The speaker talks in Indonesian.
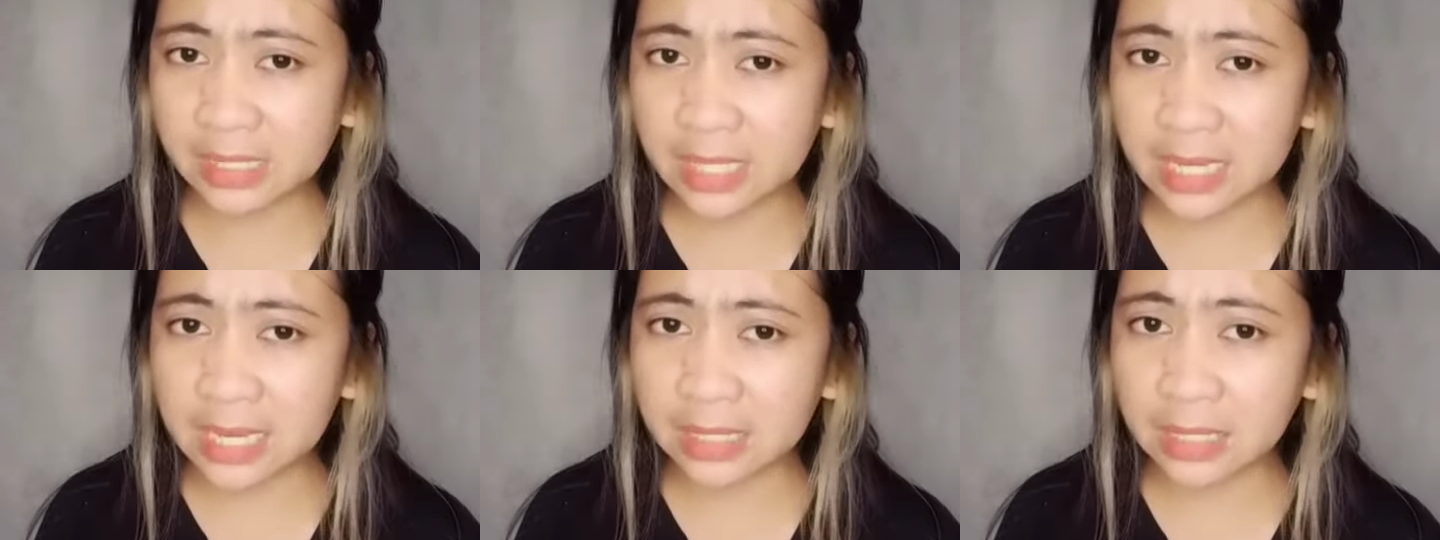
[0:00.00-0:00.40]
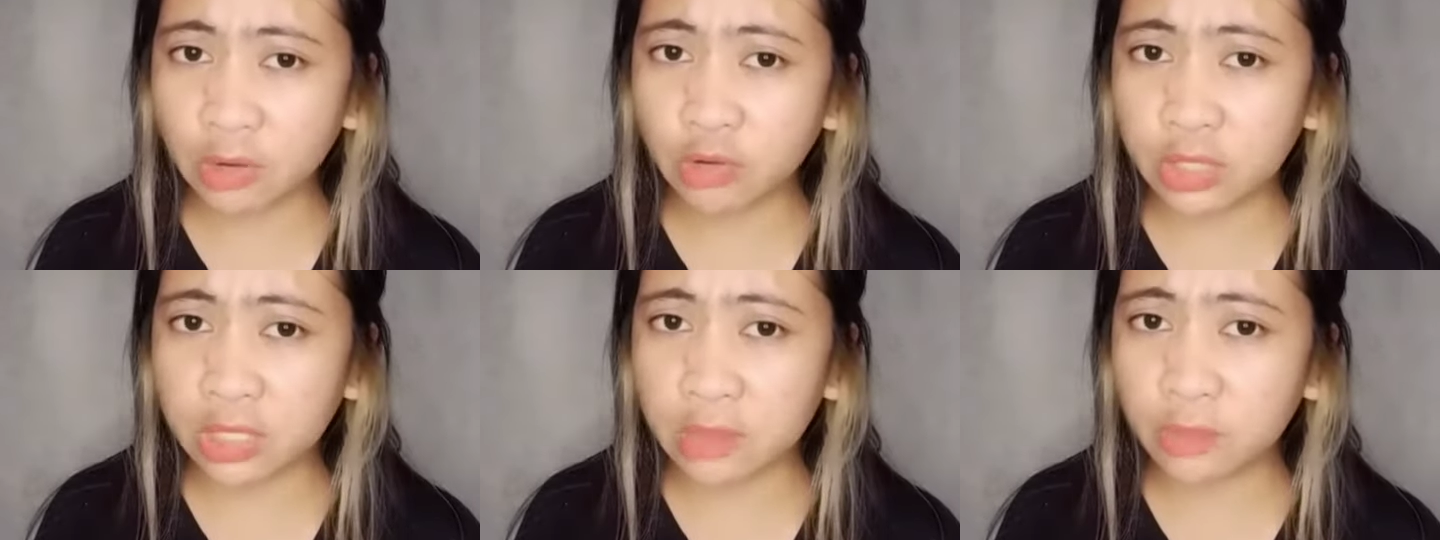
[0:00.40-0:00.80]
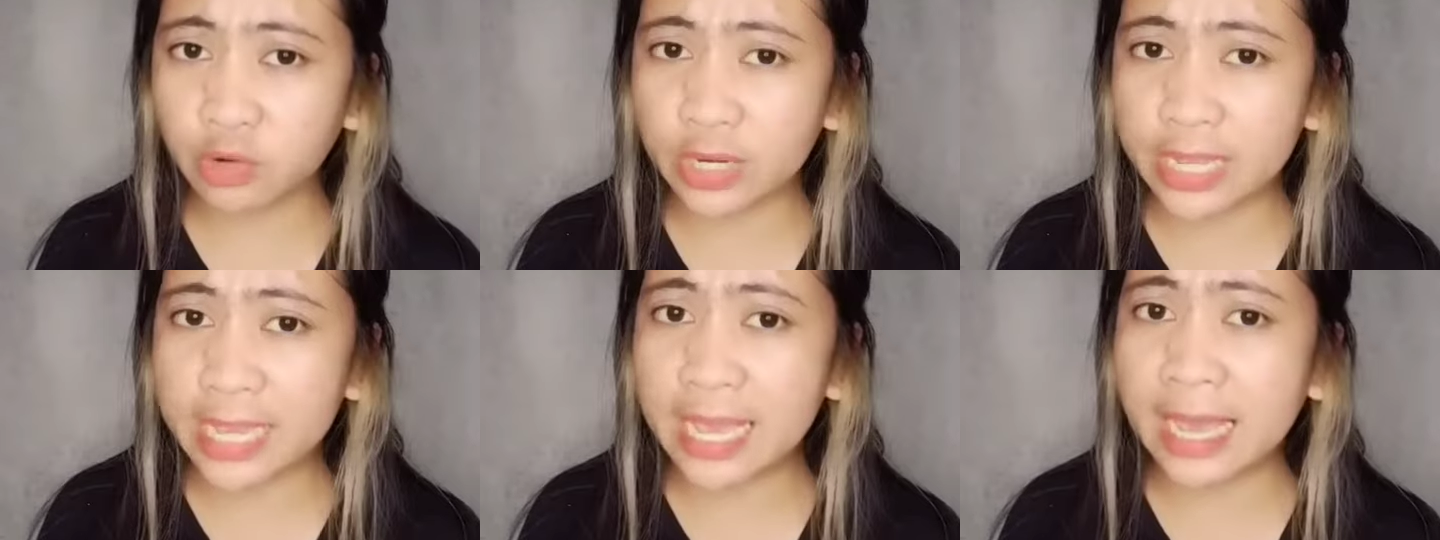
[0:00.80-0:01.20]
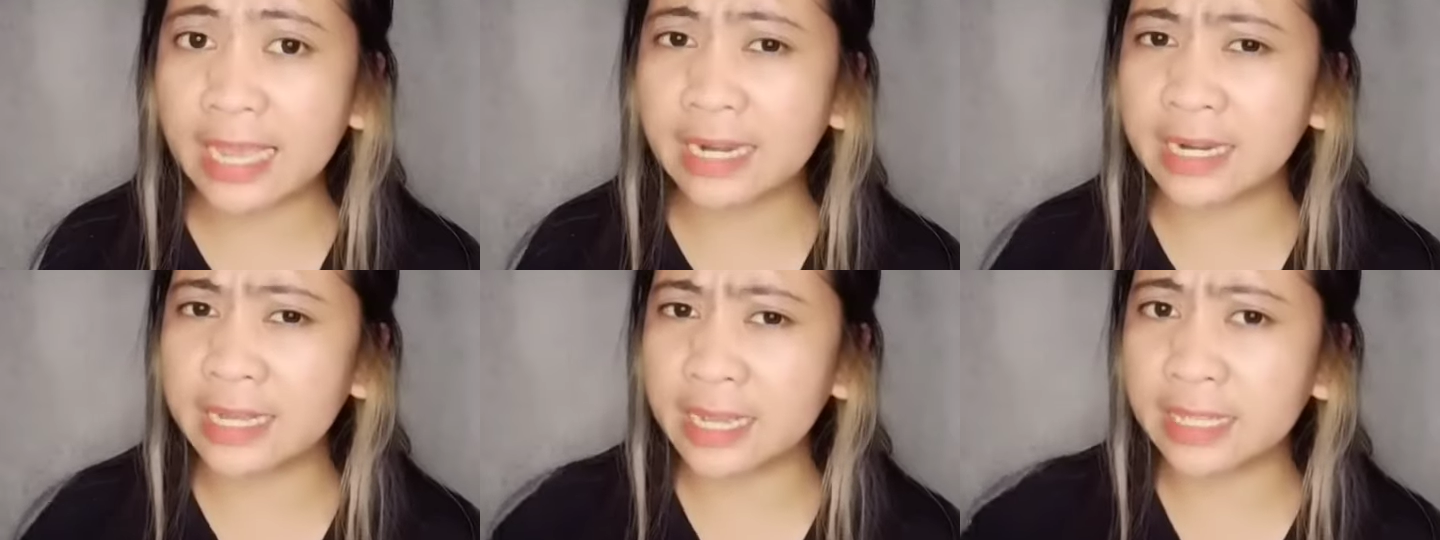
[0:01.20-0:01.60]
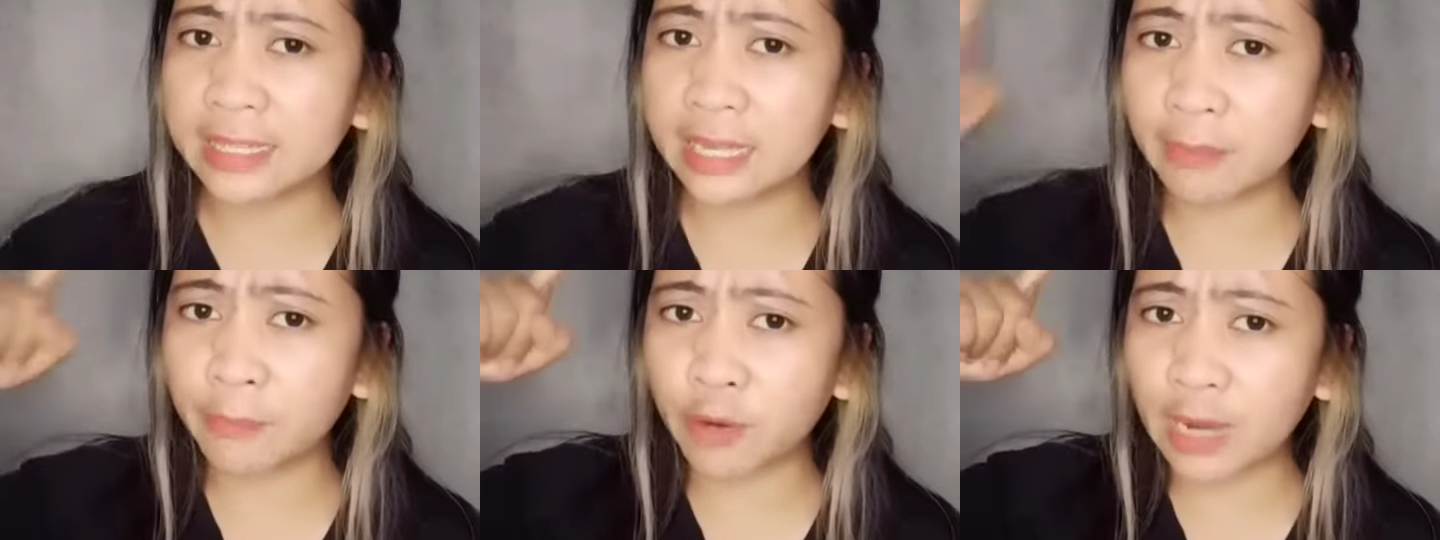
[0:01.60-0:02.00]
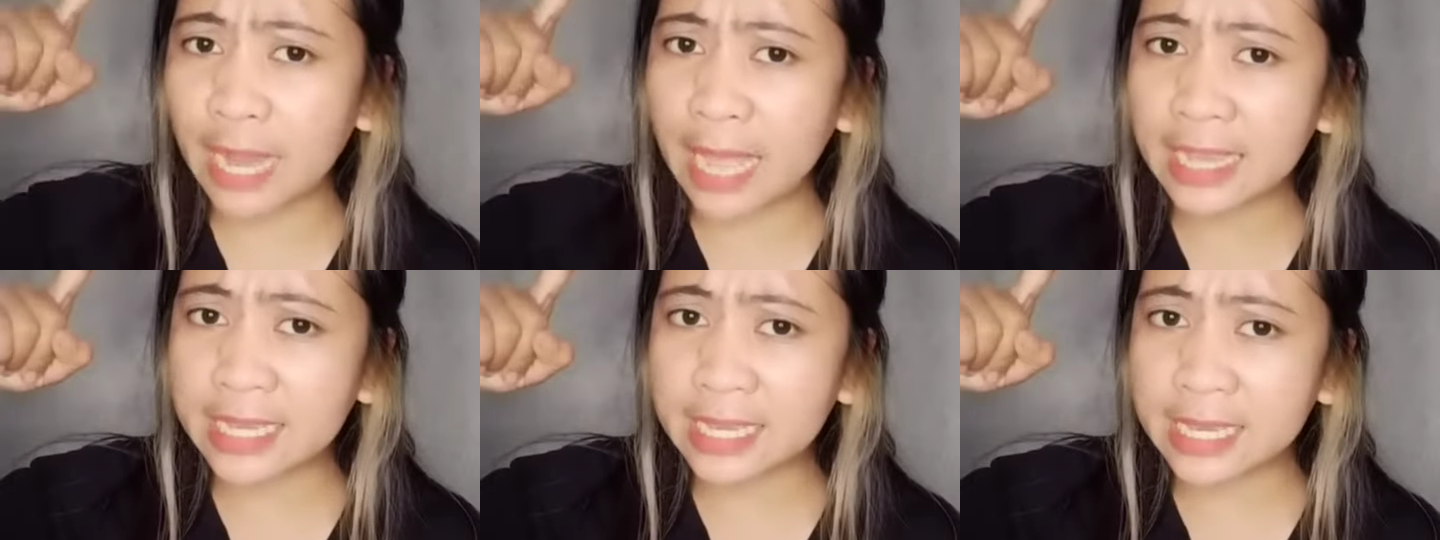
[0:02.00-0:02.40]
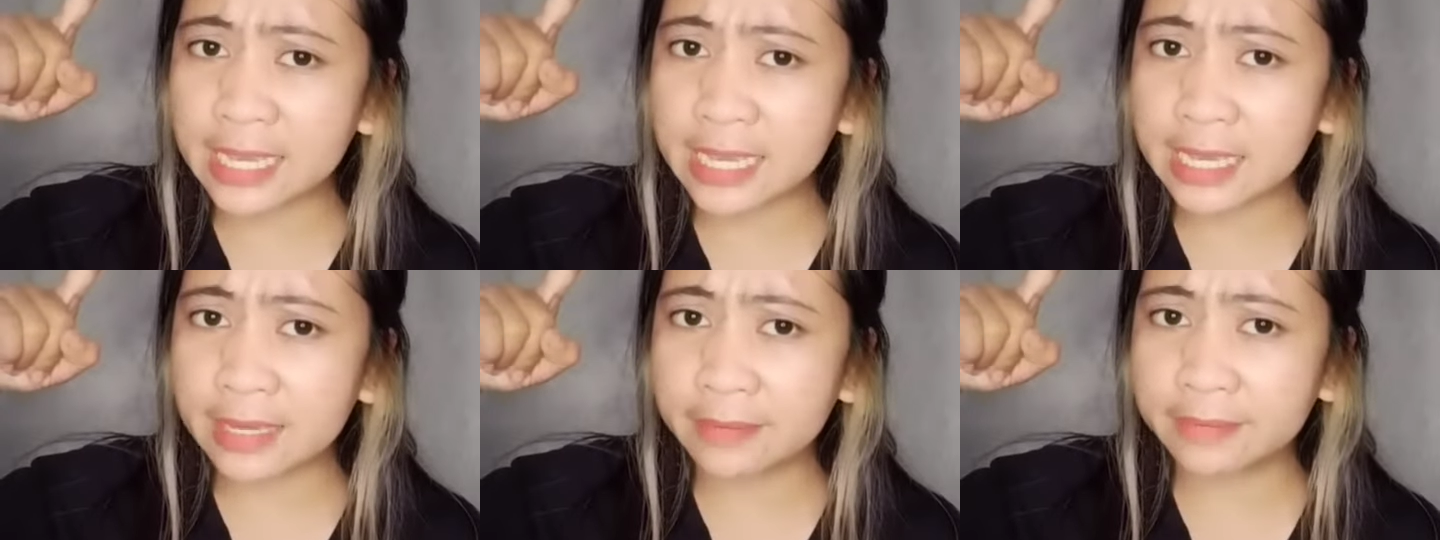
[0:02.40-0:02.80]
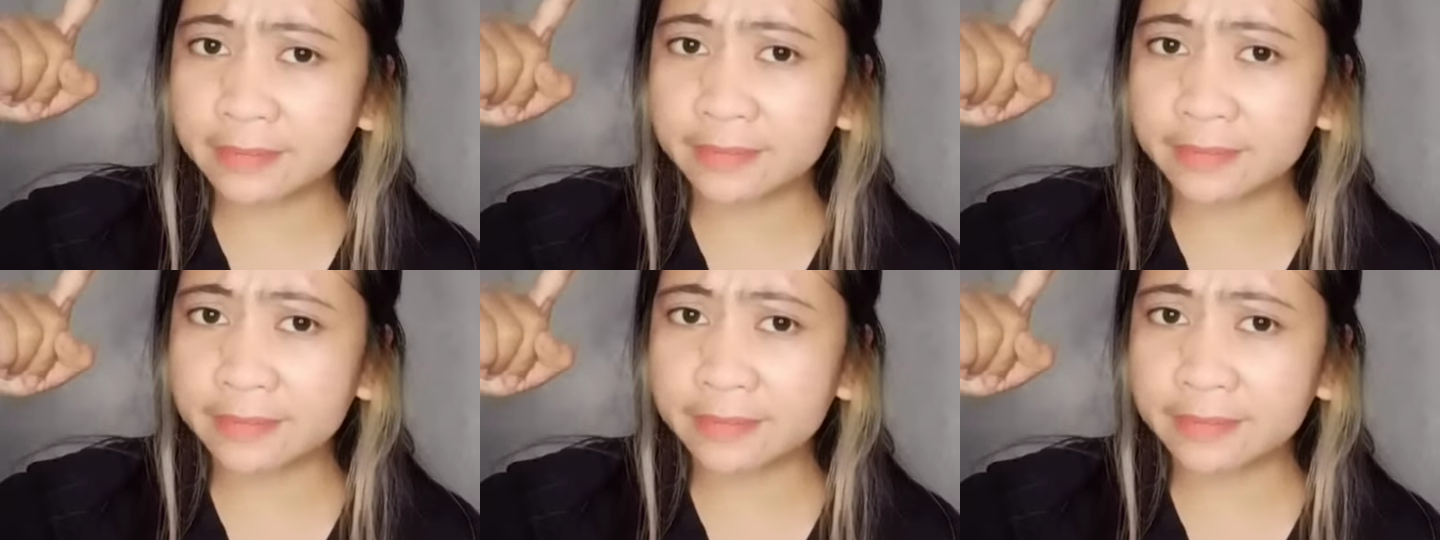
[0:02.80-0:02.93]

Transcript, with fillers: Pas tiga tahun kemudian, dia telepon lagi.